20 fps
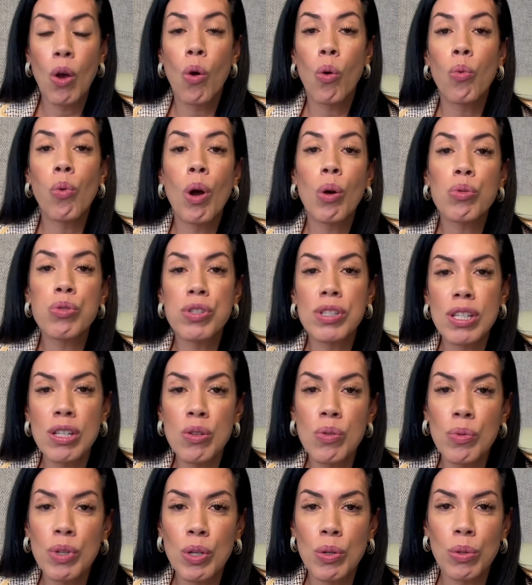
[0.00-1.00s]
O
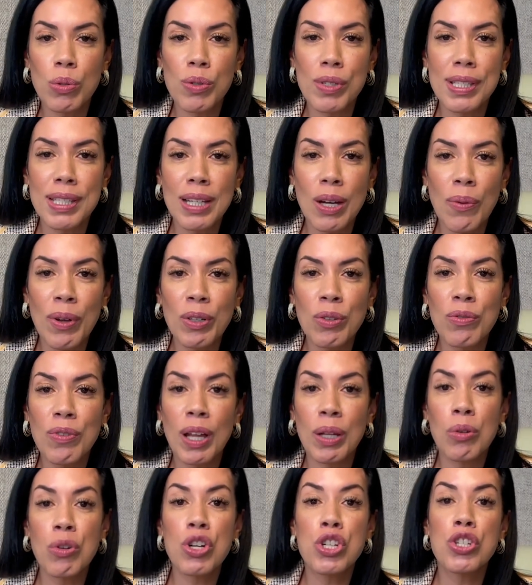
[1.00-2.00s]
auxílio inclusão é no
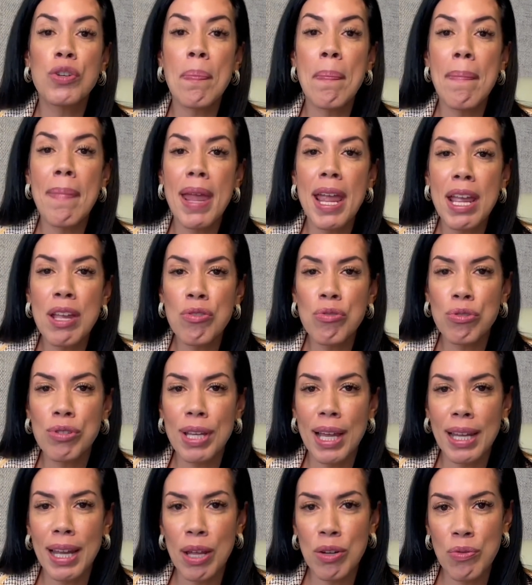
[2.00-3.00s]
valor de meio
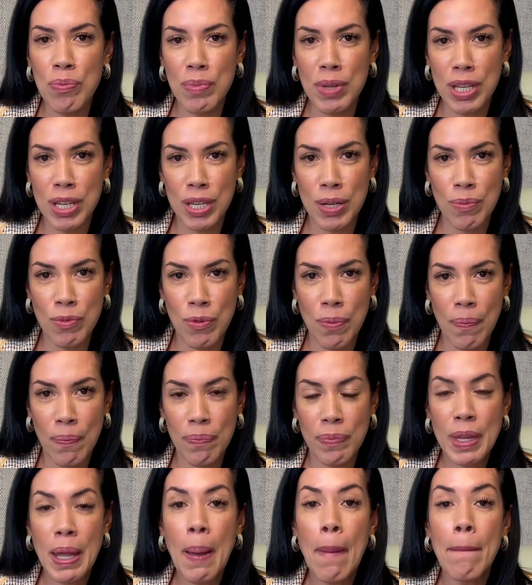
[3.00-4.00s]
salário mínimo
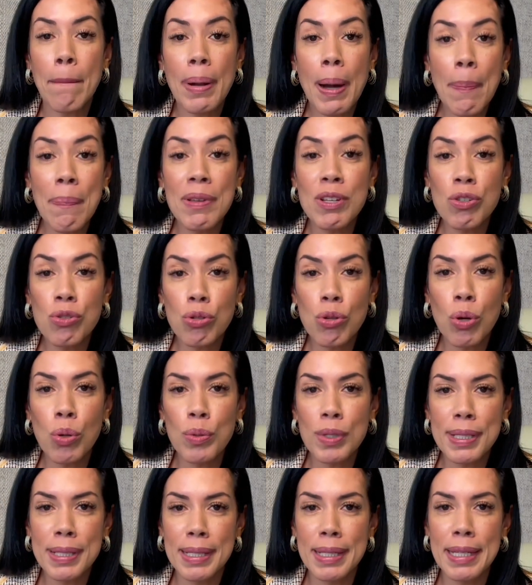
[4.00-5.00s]
para
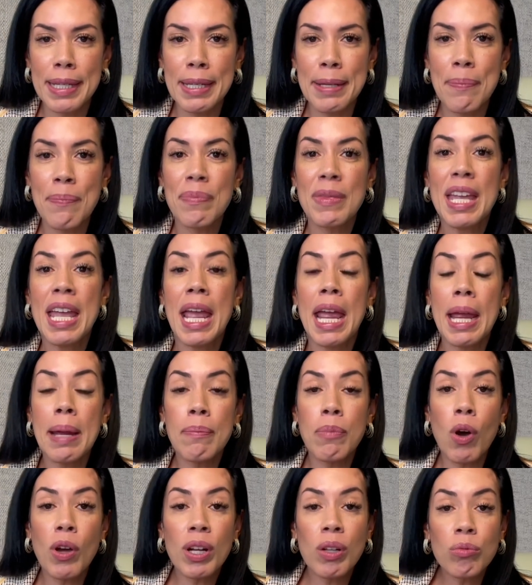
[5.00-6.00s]
pessoas que,
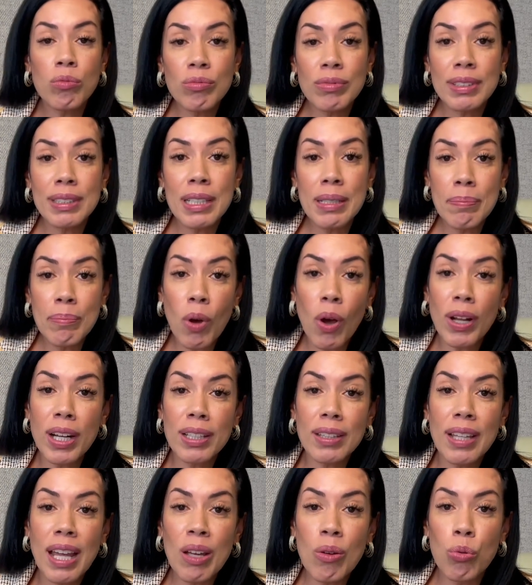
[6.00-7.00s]
embora, embora
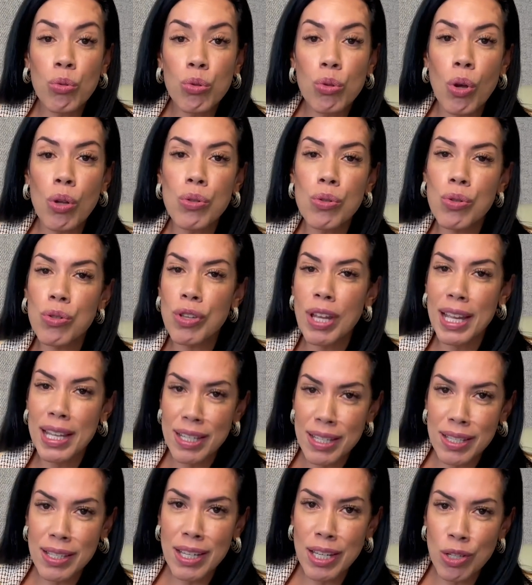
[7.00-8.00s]
tenham todos os
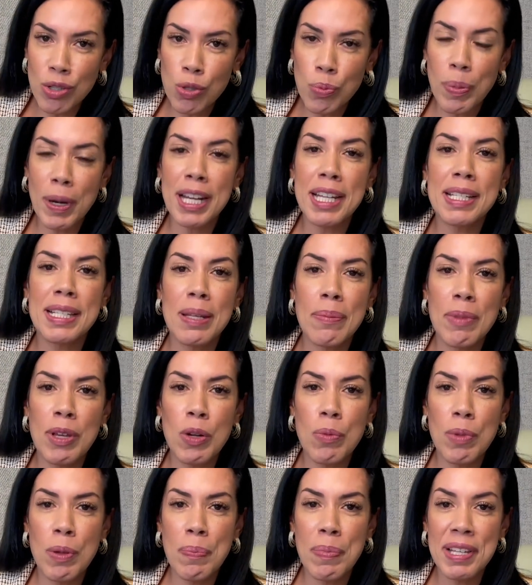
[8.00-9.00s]
requisitos para receber
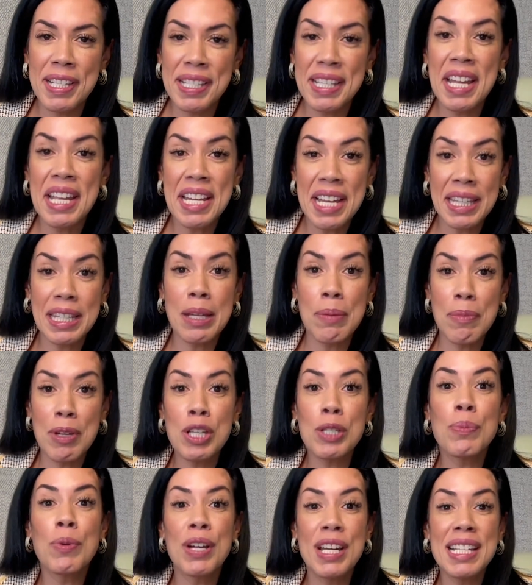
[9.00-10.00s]
o BPC e até
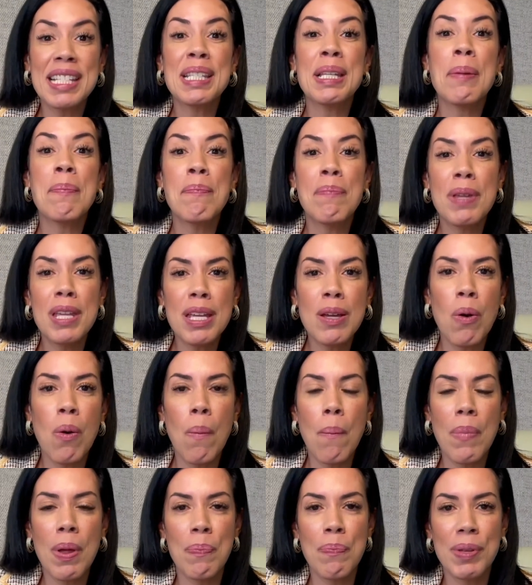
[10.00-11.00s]
mesmo recebiam
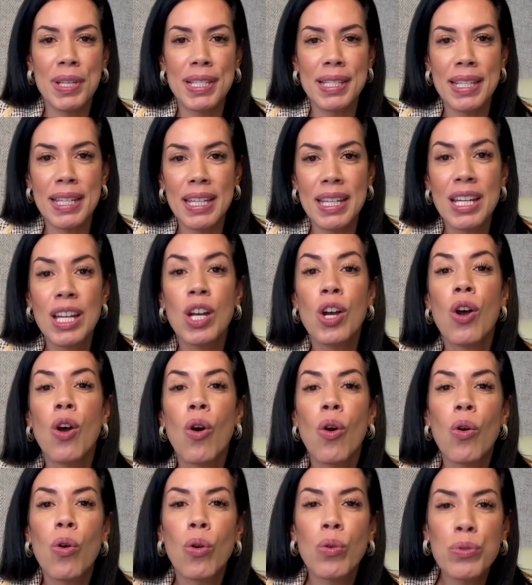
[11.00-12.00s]
um BPC,
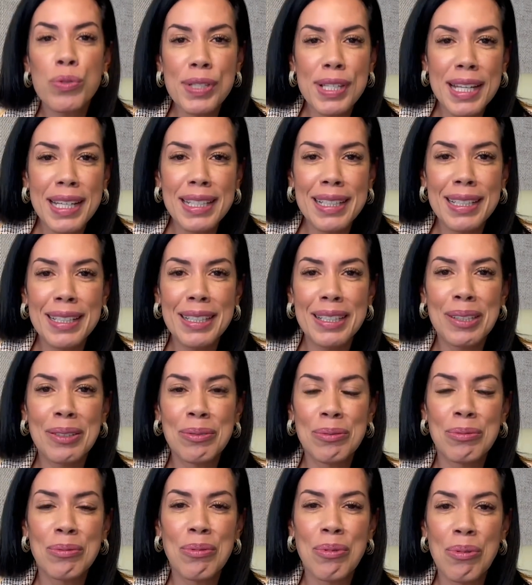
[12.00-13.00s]

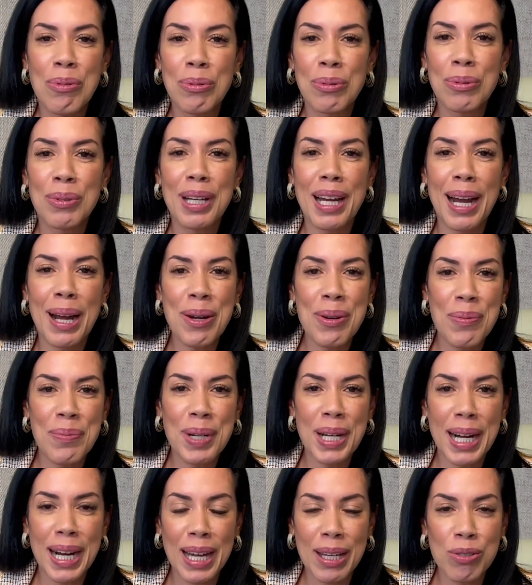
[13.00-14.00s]
conseguiram um lugar no
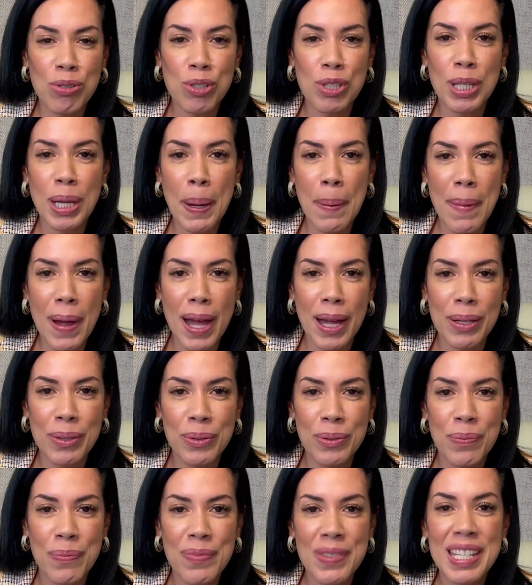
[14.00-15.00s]
mercado de
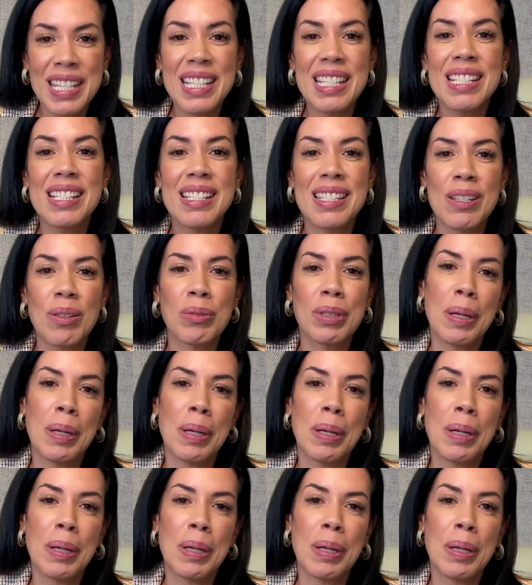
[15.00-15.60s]
trabalho e estão